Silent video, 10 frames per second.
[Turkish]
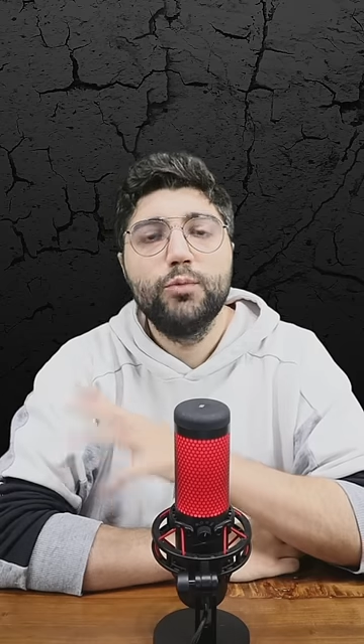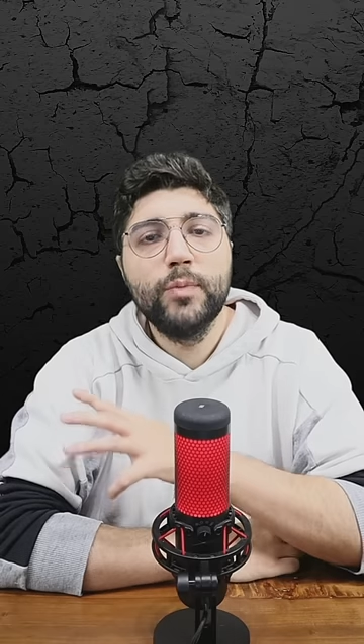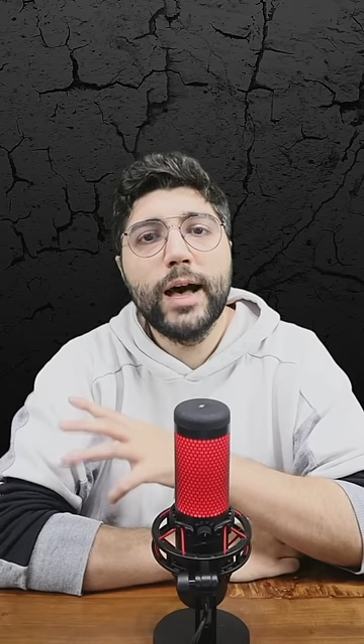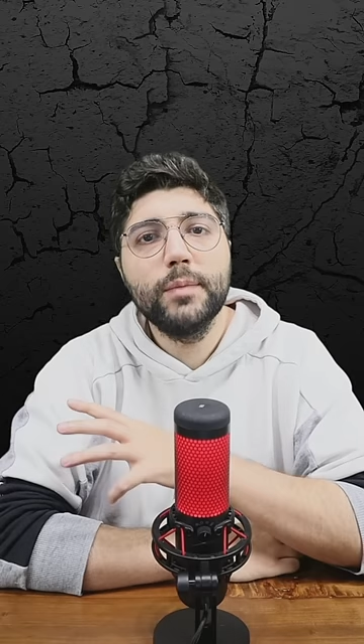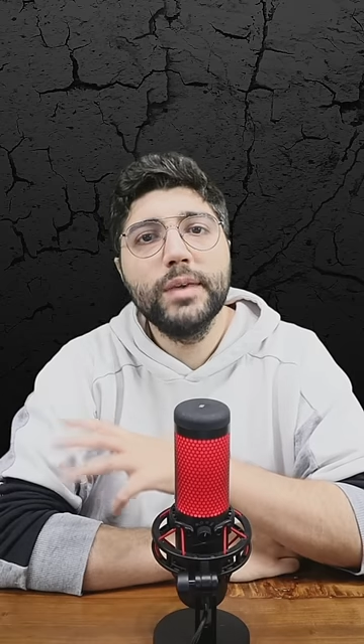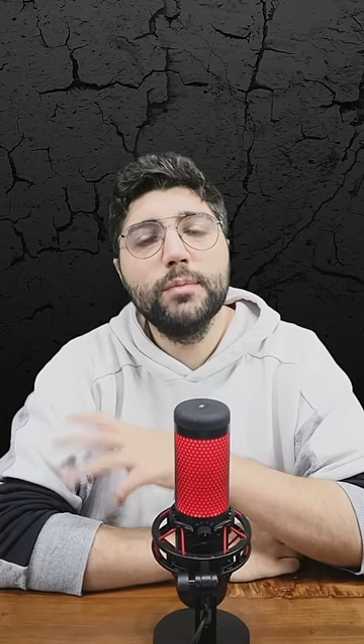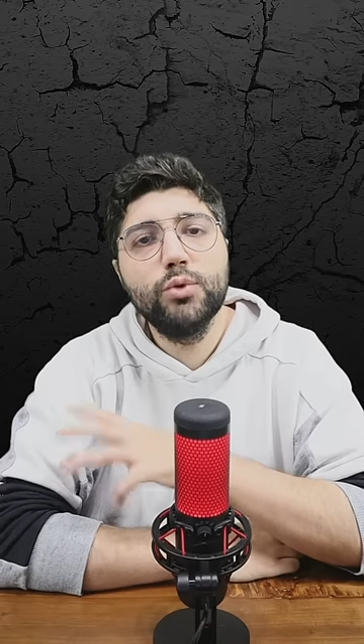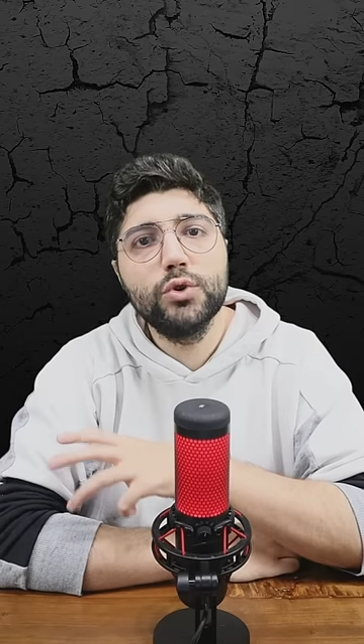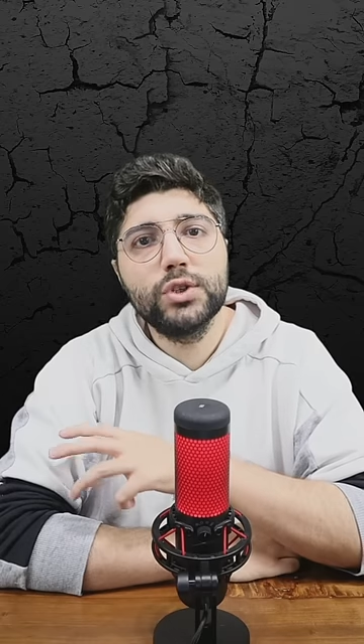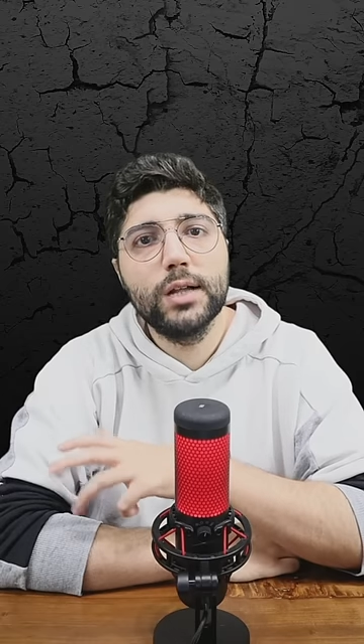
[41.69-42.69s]
Bu mermiye
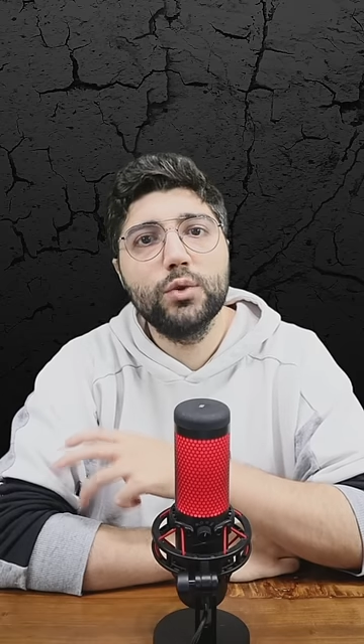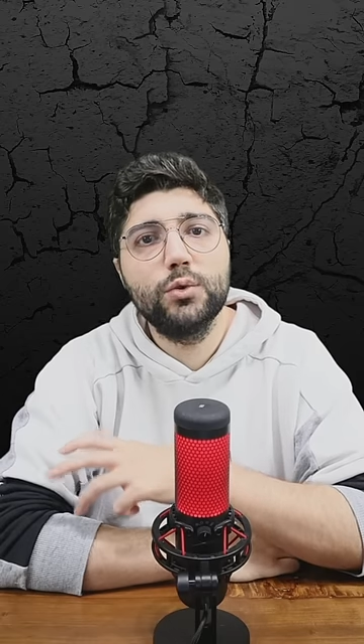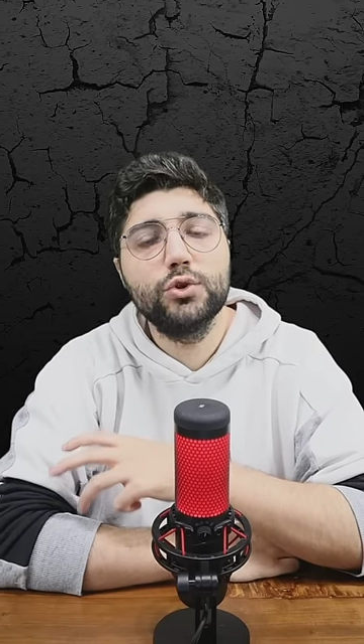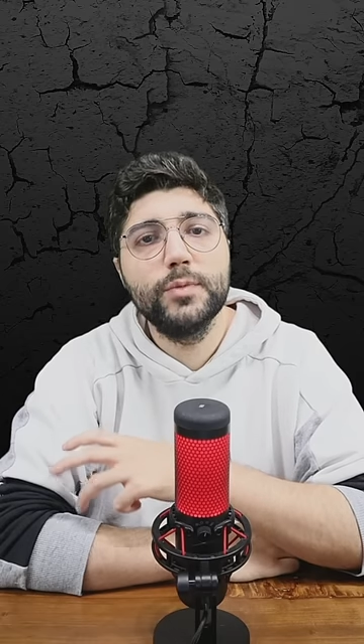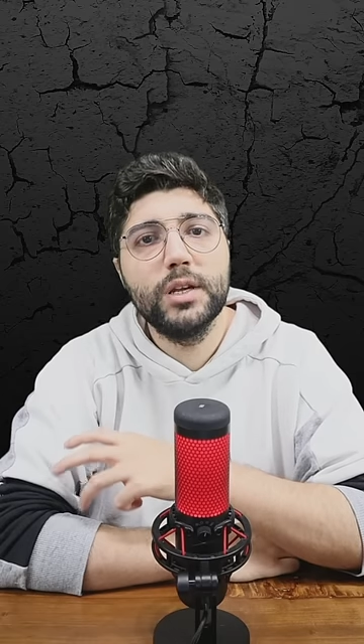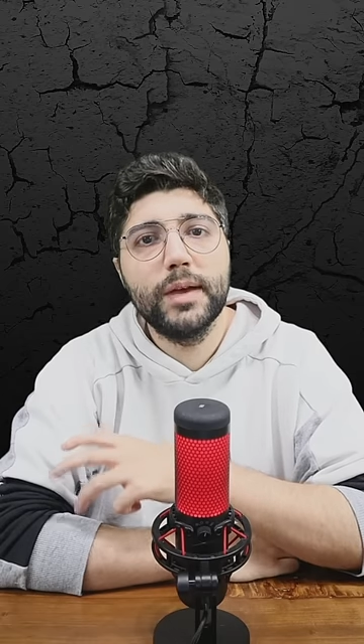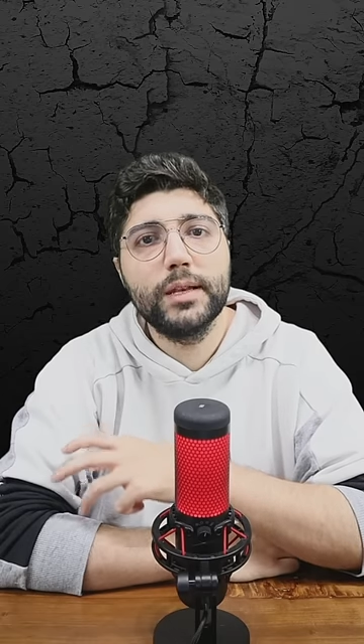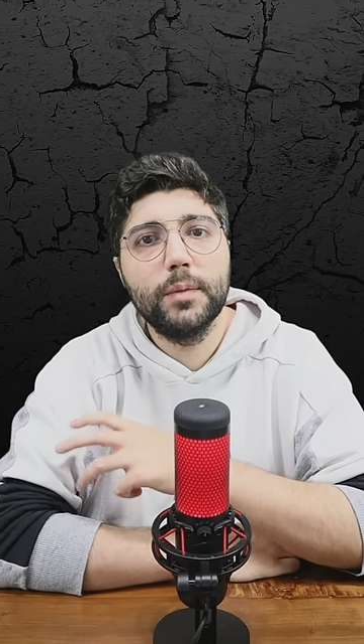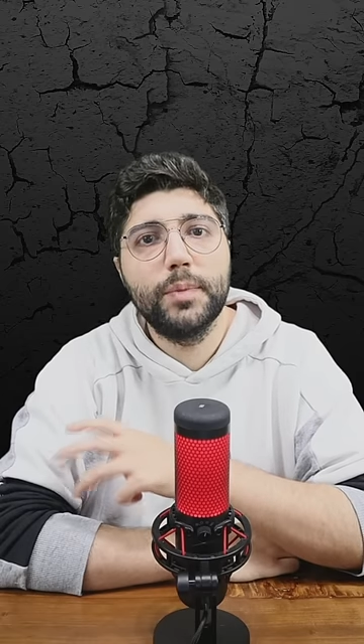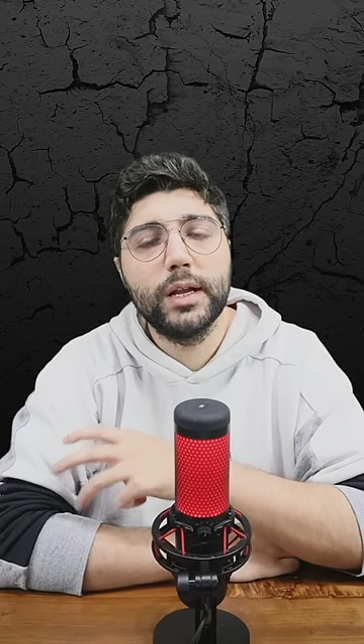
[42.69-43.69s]
bu yüzden 9 mm
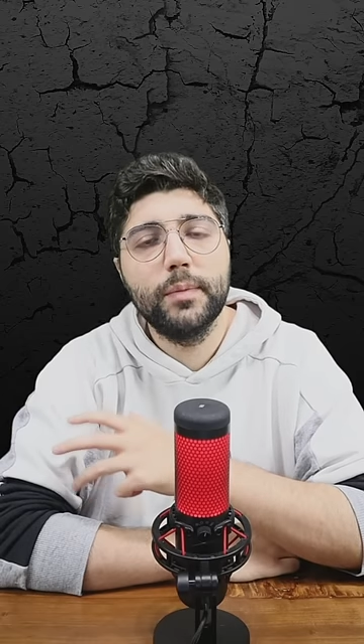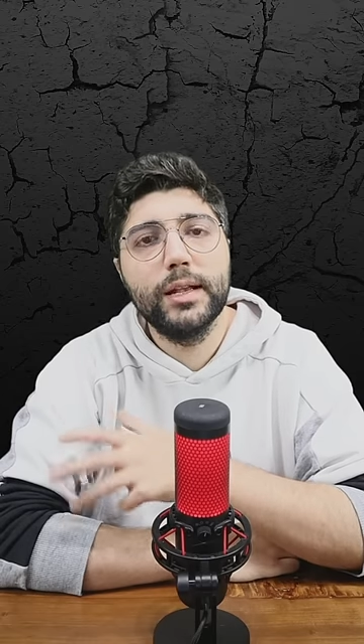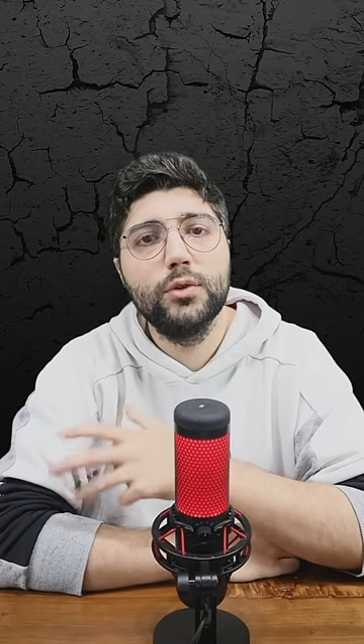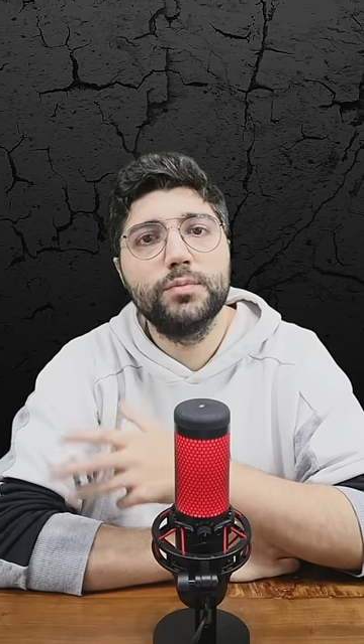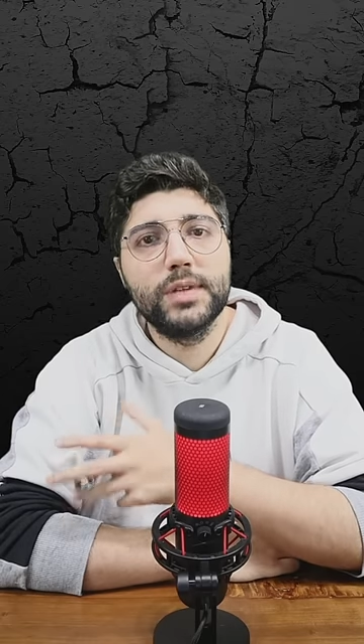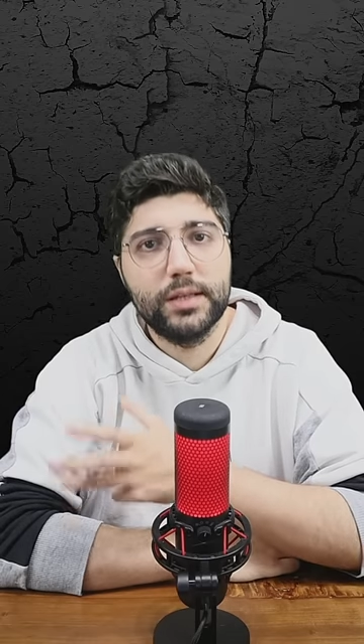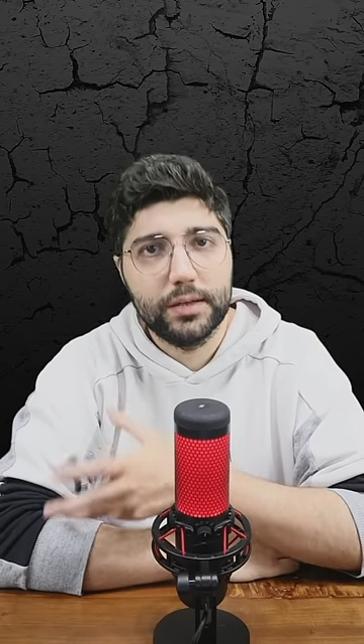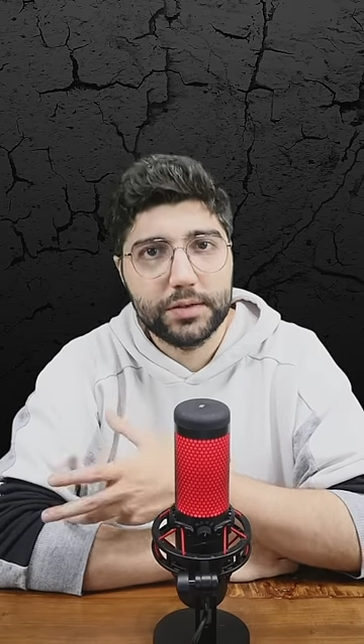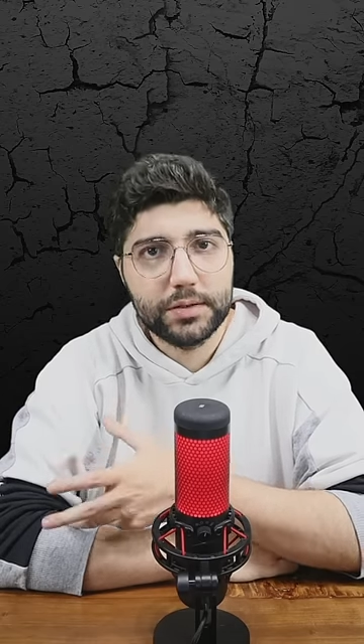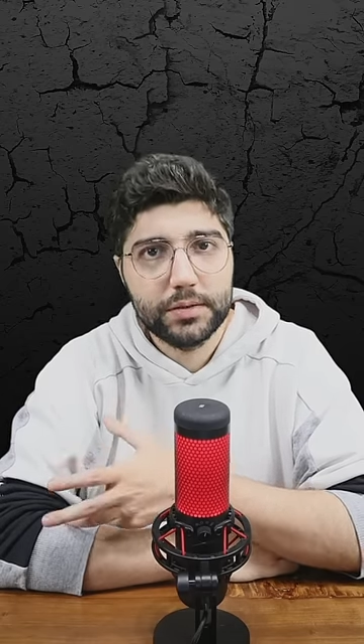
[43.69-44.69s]
parabellum da
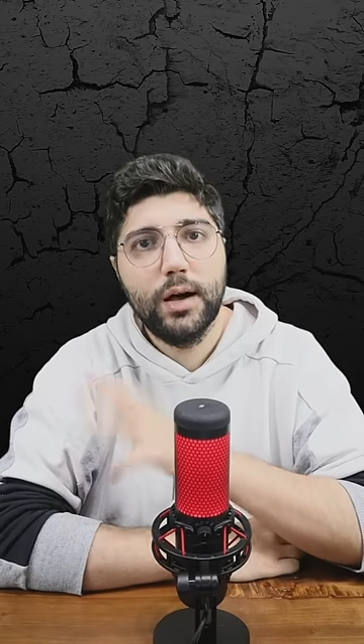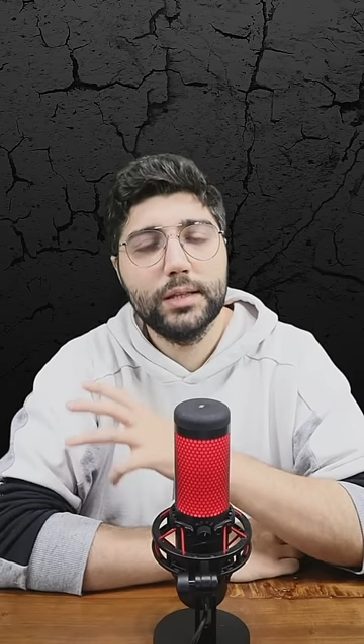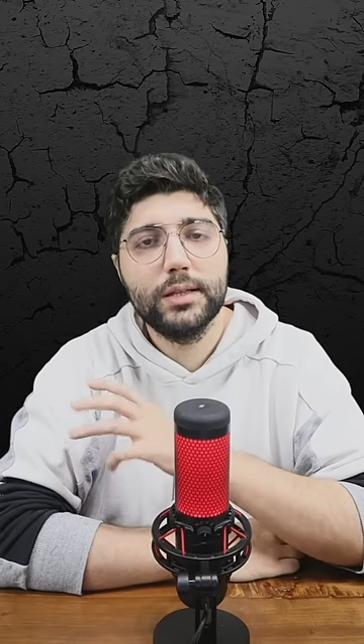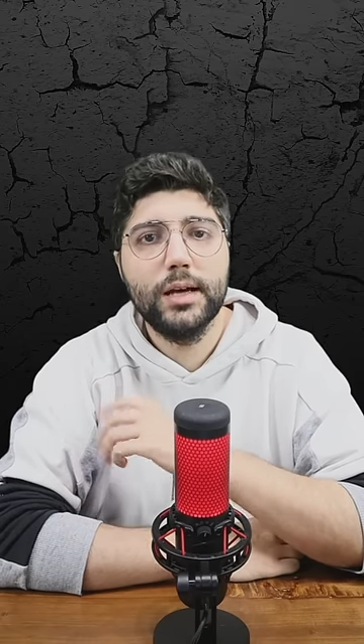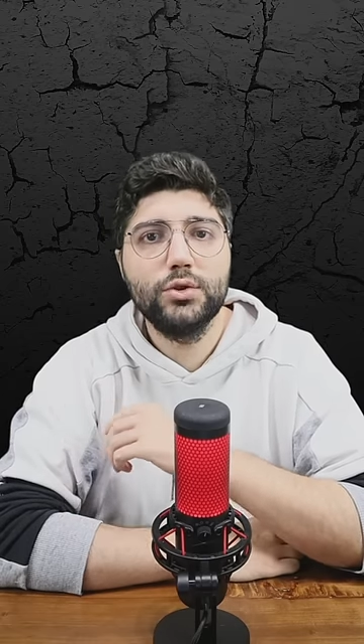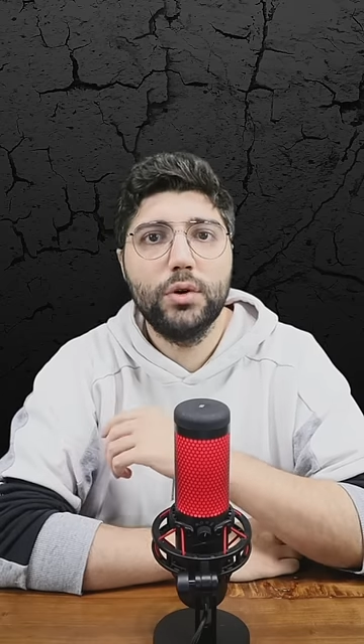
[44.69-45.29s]
denir. Hatta